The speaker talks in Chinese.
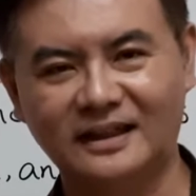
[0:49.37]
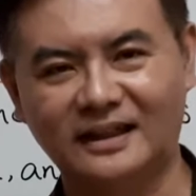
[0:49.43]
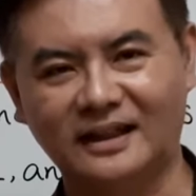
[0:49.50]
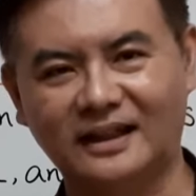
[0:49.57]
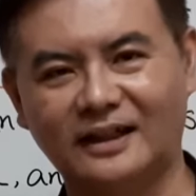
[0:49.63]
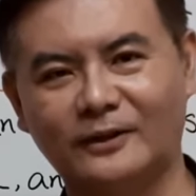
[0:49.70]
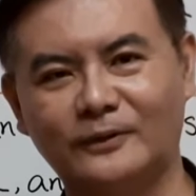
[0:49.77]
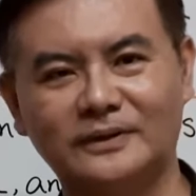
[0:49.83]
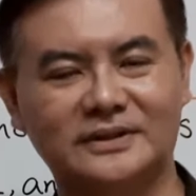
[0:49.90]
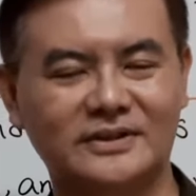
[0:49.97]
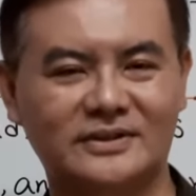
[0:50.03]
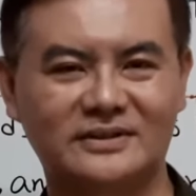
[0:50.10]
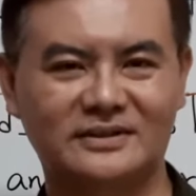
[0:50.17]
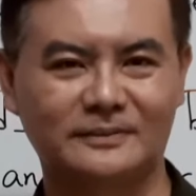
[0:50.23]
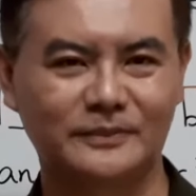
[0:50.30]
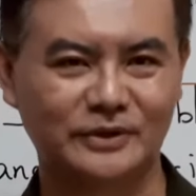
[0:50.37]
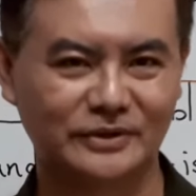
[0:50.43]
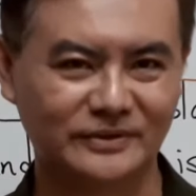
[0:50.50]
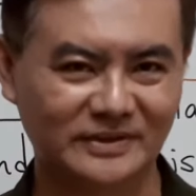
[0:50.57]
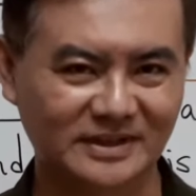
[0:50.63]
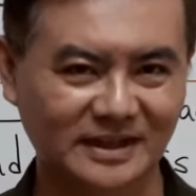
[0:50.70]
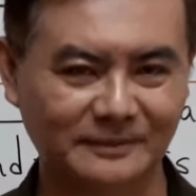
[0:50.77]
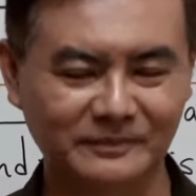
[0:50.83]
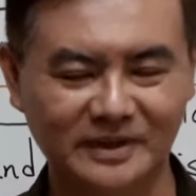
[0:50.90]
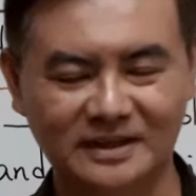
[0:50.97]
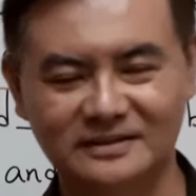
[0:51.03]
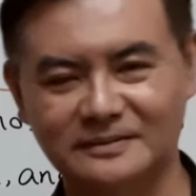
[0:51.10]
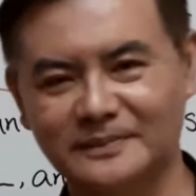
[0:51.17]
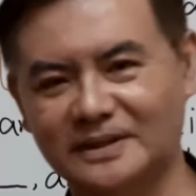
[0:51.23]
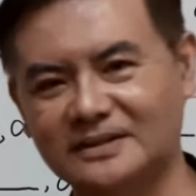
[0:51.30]
啊或者是什么候用 some 啊，
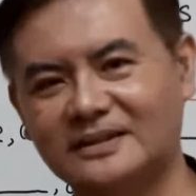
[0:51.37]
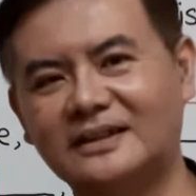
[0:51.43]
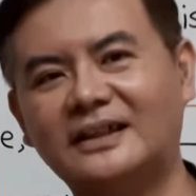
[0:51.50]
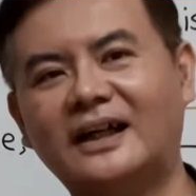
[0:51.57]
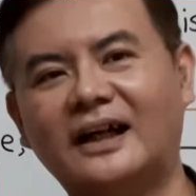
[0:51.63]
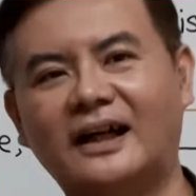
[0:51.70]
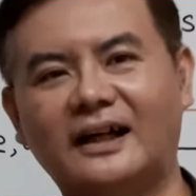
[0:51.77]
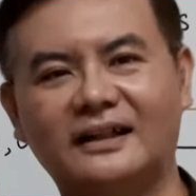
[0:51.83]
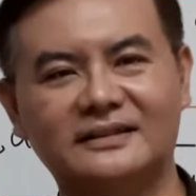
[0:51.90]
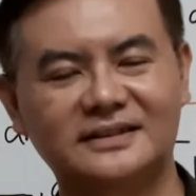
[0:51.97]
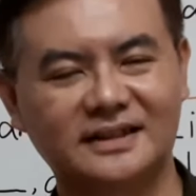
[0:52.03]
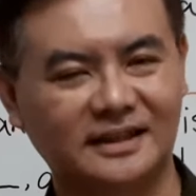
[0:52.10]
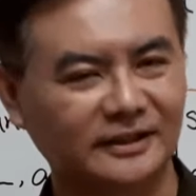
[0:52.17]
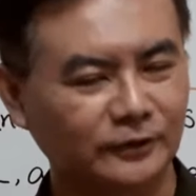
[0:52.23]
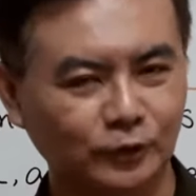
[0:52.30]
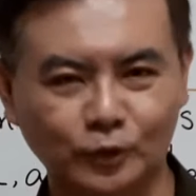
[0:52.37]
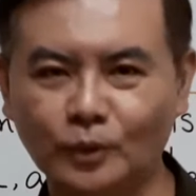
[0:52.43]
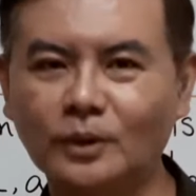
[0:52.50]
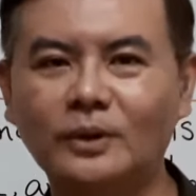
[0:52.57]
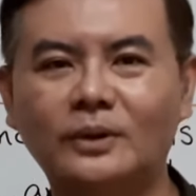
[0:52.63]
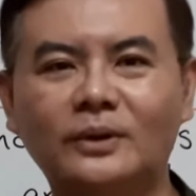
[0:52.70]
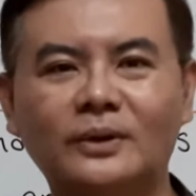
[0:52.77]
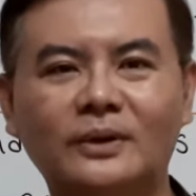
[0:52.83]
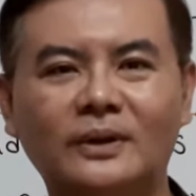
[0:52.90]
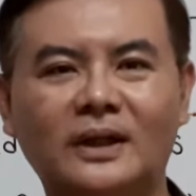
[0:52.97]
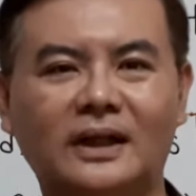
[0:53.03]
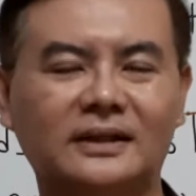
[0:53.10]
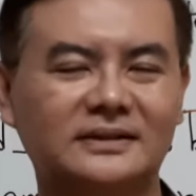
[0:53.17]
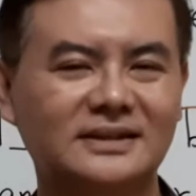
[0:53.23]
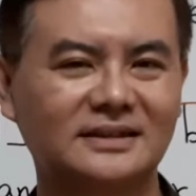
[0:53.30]
什么啊这很多
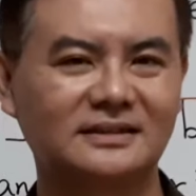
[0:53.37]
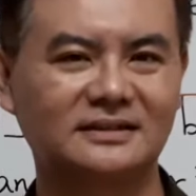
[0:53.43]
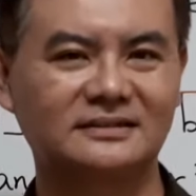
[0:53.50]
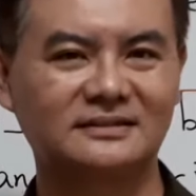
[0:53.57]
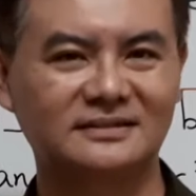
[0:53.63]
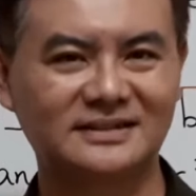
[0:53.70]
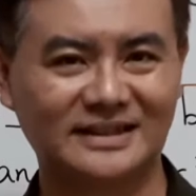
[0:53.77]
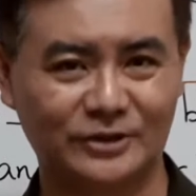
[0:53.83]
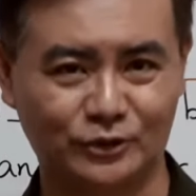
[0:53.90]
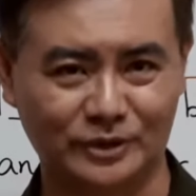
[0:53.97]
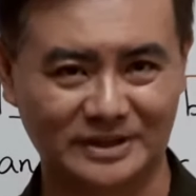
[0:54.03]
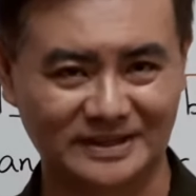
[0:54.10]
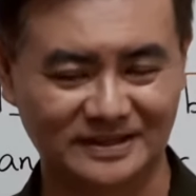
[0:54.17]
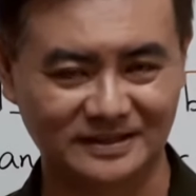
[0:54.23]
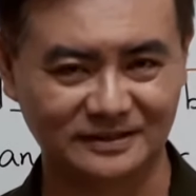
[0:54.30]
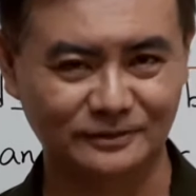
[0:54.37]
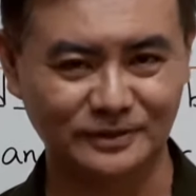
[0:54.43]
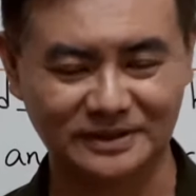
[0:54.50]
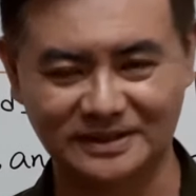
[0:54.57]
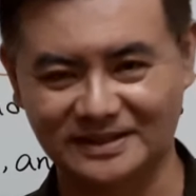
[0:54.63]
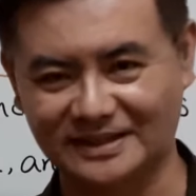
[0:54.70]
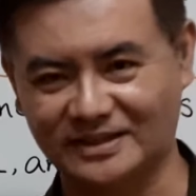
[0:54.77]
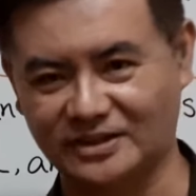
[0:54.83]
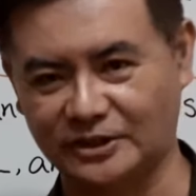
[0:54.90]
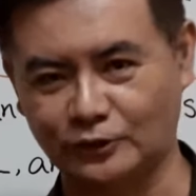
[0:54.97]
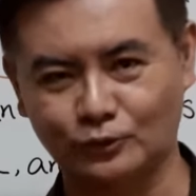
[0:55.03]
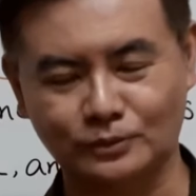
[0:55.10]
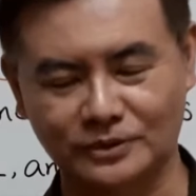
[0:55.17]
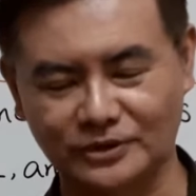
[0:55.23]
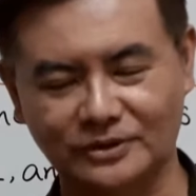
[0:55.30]
啊，这个在选择或者在写
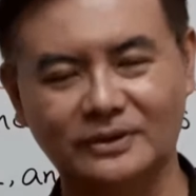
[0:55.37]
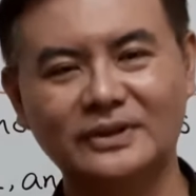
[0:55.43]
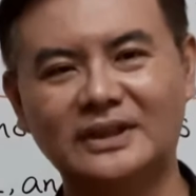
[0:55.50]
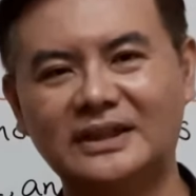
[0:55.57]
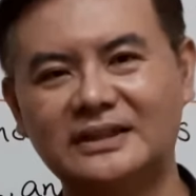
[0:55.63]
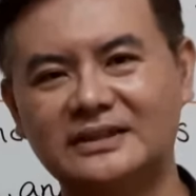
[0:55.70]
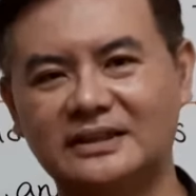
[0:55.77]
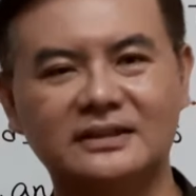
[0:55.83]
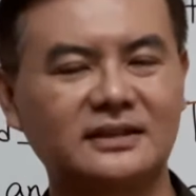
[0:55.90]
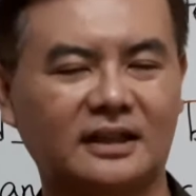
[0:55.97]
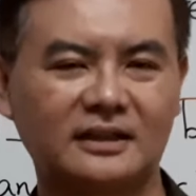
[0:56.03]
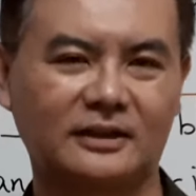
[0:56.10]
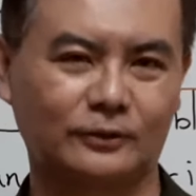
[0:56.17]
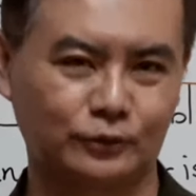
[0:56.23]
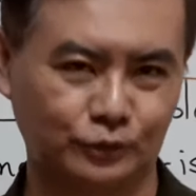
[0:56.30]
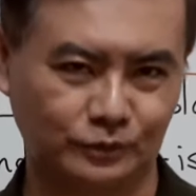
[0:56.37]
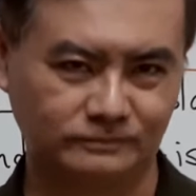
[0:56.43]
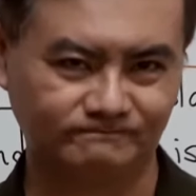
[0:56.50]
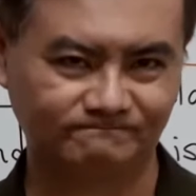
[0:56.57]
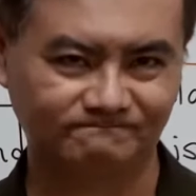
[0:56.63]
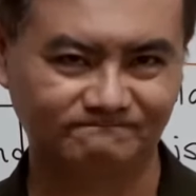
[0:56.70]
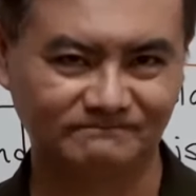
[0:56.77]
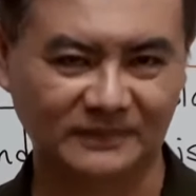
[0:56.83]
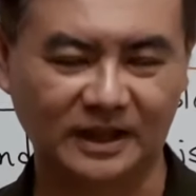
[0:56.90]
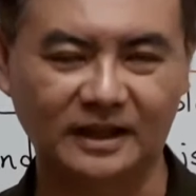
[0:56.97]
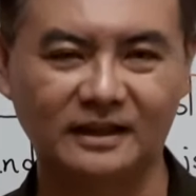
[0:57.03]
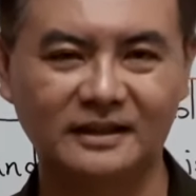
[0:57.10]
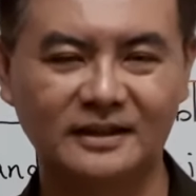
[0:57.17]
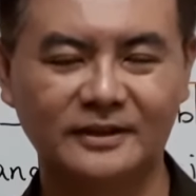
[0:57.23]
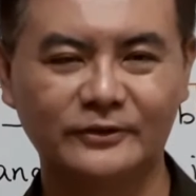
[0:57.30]
作的时候经常搞错啊，
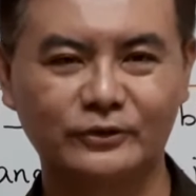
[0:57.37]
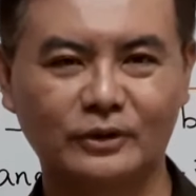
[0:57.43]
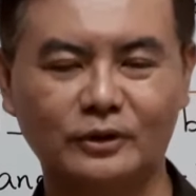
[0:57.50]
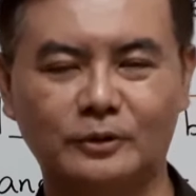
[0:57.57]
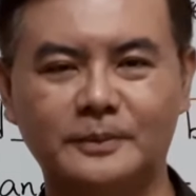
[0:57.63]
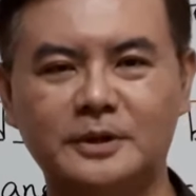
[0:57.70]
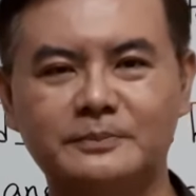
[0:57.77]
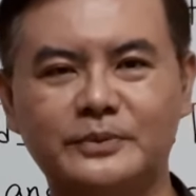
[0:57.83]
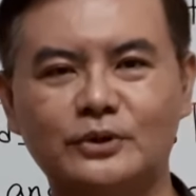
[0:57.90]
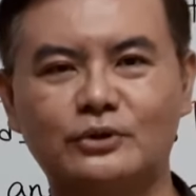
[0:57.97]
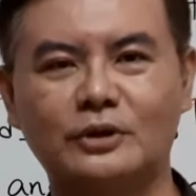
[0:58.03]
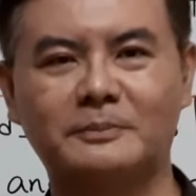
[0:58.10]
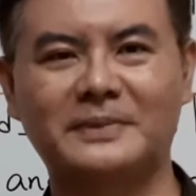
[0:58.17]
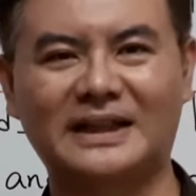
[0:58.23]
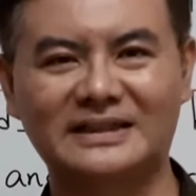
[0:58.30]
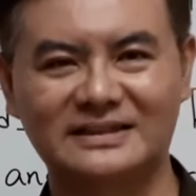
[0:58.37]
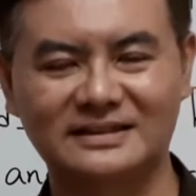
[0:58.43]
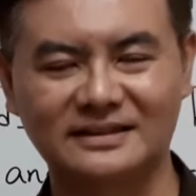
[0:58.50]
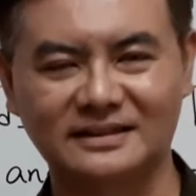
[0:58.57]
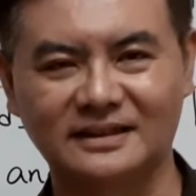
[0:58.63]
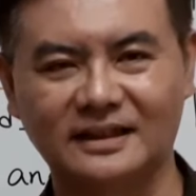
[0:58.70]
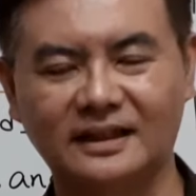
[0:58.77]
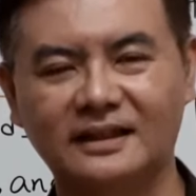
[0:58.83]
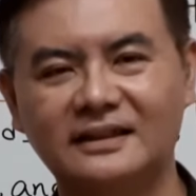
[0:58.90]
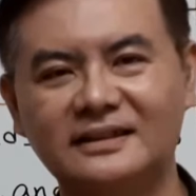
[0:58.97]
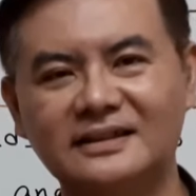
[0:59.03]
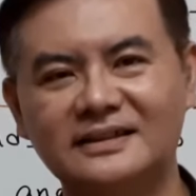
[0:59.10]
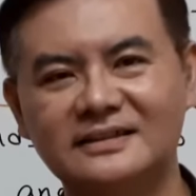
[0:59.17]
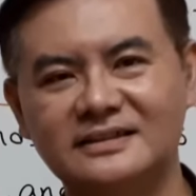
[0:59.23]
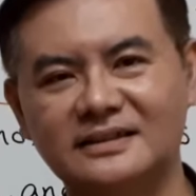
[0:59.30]
所以我们必须要把这个哈，
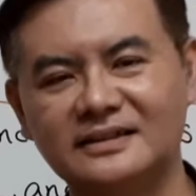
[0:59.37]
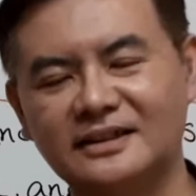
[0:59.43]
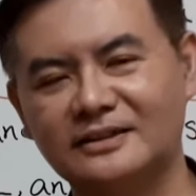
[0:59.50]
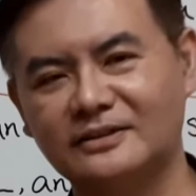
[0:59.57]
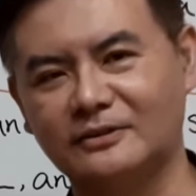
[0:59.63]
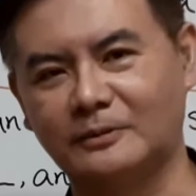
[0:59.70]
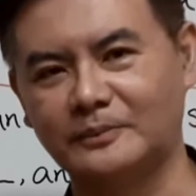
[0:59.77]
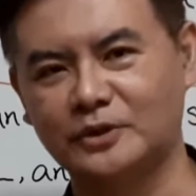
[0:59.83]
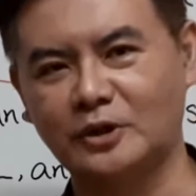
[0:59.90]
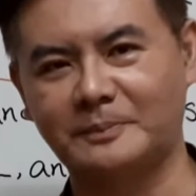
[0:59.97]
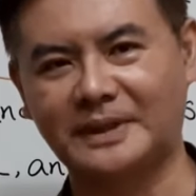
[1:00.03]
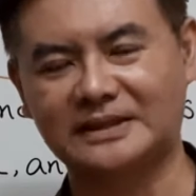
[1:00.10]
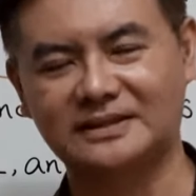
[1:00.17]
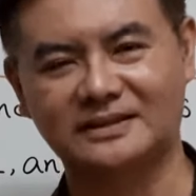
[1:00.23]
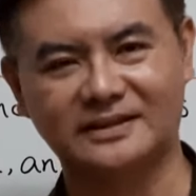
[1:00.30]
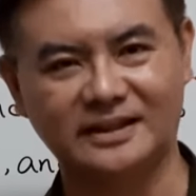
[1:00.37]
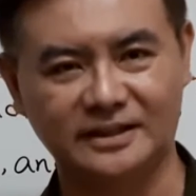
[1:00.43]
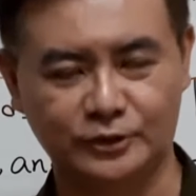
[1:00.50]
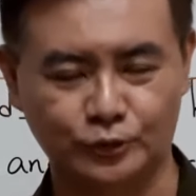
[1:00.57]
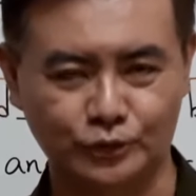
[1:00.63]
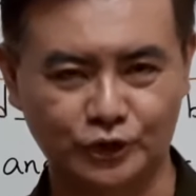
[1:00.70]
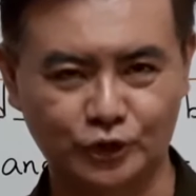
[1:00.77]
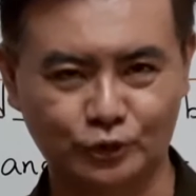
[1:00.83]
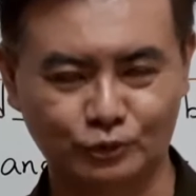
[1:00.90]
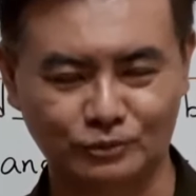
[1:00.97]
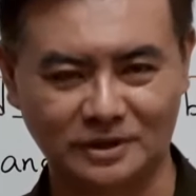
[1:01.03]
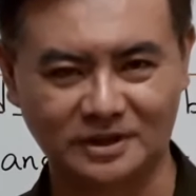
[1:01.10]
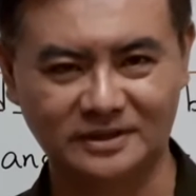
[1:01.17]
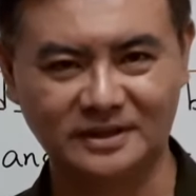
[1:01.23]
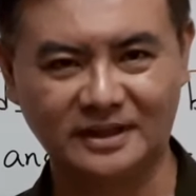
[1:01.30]
今天我们就要把这个列举之数
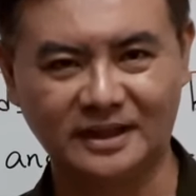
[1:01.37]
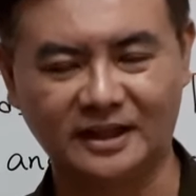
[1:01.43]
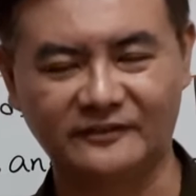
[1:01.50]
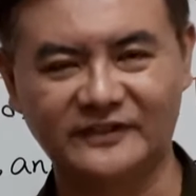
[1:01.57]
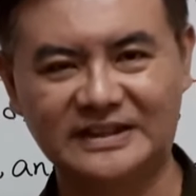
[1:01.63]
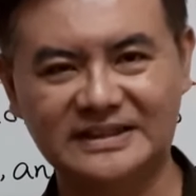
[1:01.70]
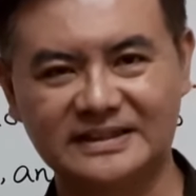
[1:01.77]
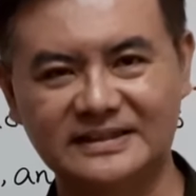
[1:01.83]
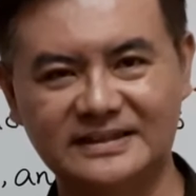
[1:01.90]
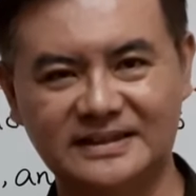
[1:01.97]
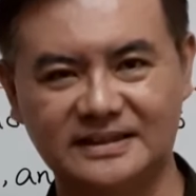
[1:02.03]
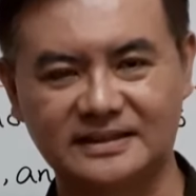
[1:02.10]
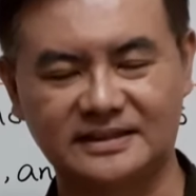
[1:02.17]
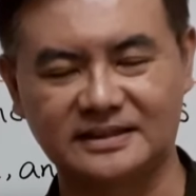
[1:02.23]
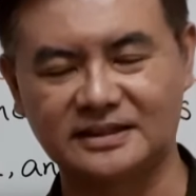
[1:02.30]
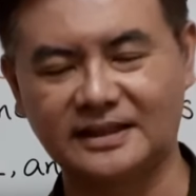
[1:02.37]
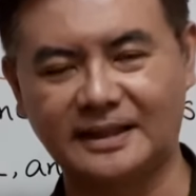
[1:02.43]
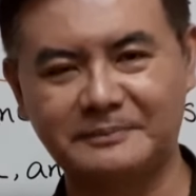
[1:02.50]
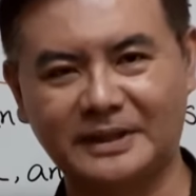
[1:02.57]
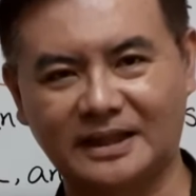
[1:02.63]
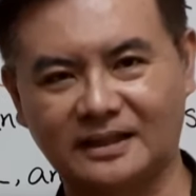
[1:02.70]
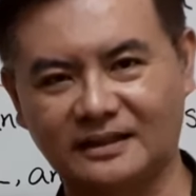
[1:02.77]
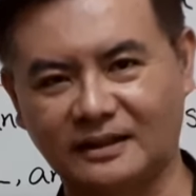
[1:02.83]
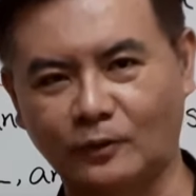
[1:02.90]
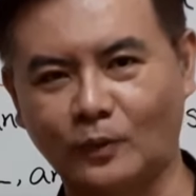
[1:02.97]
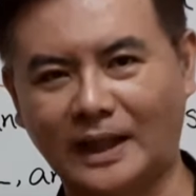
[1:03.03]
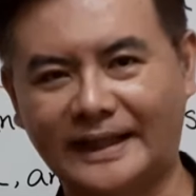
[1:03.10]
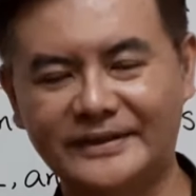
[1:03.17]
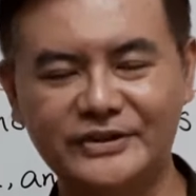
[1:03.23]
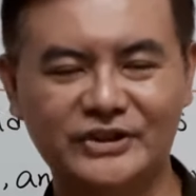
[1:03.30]
呢。啊，分成几集来把它很
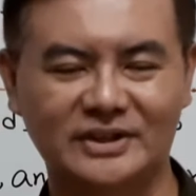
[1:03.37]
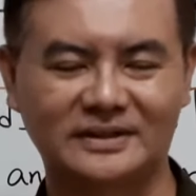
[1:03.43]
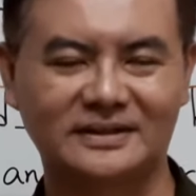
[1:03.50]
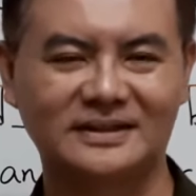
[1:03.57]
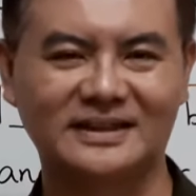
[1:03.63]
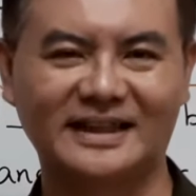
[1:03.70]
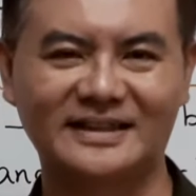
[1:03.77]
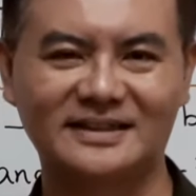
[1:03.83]
完整的来